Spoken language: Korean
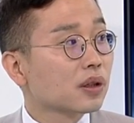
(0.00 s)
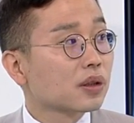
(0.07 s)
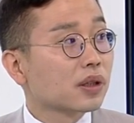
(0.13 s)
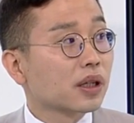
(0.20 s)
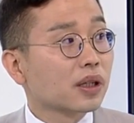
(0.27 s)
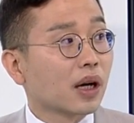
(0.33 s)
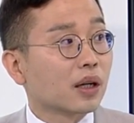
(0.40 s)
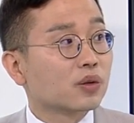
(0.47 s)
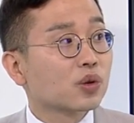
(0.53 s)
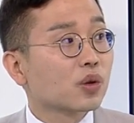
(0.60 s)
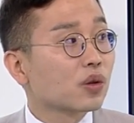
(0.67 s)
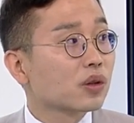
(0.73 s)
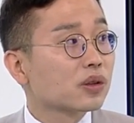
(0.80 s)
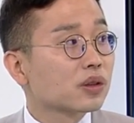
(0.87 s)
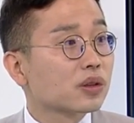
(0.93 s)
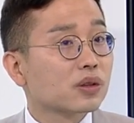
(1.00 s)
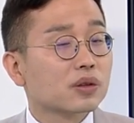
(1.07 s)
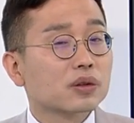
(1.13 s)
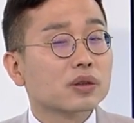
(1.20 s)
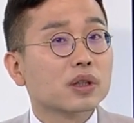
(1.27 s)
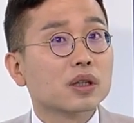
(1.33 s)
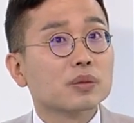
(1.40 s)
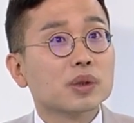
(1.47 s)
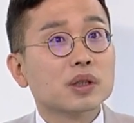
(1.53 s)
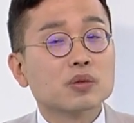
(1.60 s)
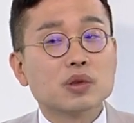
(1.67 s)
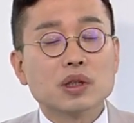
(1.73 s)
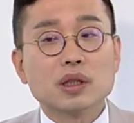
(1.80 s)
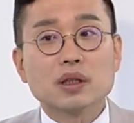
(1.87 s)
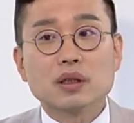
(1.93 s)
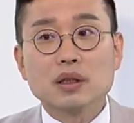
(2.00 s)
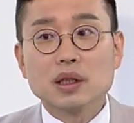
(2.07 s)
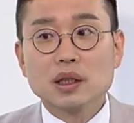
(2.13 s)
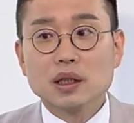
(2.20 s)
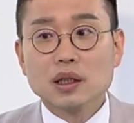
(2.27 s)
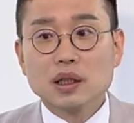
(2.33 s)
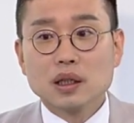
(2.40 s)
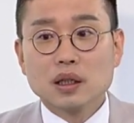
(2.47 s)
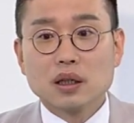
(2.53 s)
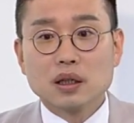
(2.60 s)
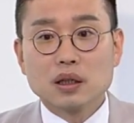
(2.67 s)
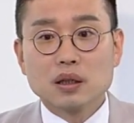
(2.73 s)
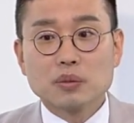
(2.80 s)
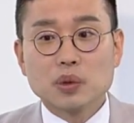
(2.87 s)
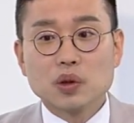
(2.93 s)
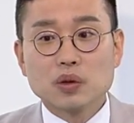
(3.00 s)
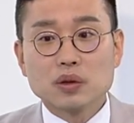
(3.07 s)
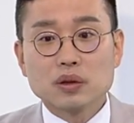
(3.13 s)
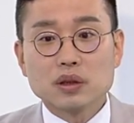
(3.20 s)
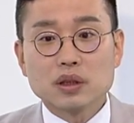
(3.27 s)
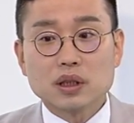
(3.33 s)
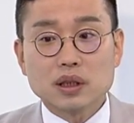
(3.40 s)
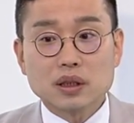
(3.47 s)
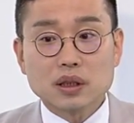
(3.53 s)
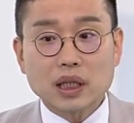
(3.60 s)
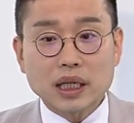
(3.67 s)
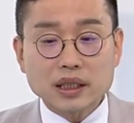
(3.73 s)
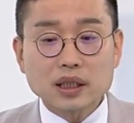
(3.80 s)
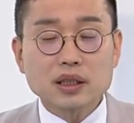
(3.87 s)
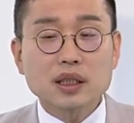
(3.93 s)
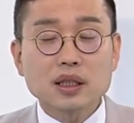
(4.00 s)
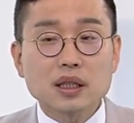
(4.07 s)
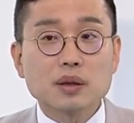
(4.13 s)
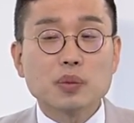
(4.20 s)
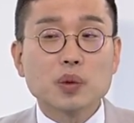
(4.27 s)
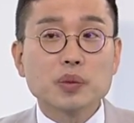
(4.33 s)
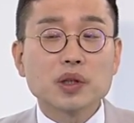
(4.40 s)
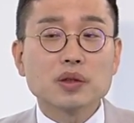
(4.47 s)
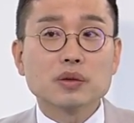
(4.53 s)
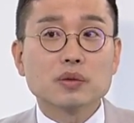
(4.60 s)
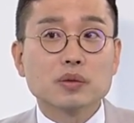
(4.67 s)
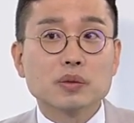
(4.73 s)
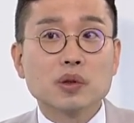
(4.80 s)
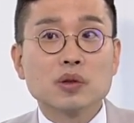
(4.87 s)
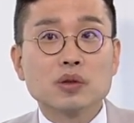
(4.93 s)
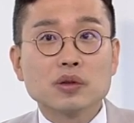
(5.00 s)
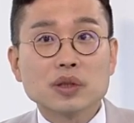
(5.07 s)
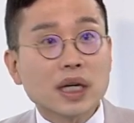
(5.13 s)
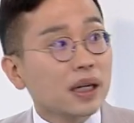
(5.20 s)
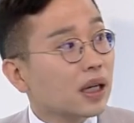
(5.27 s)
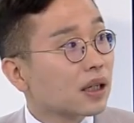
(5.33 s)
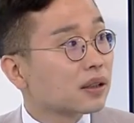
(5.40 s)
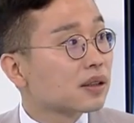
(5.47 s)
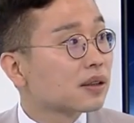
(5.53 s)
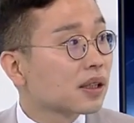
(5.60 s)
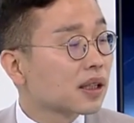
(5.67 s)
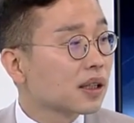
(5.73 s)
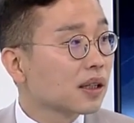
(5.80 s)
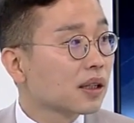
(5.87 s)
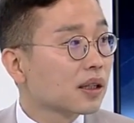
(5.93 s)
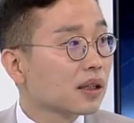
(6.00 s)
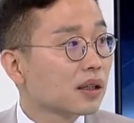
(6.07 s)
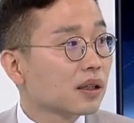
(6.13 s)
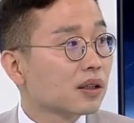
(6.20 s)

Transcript: 되게 안 좋거든요. 그 다음에 우리가 어, 뭐 이, 가장 쉽게 보면 뭐 상가 같은데 네.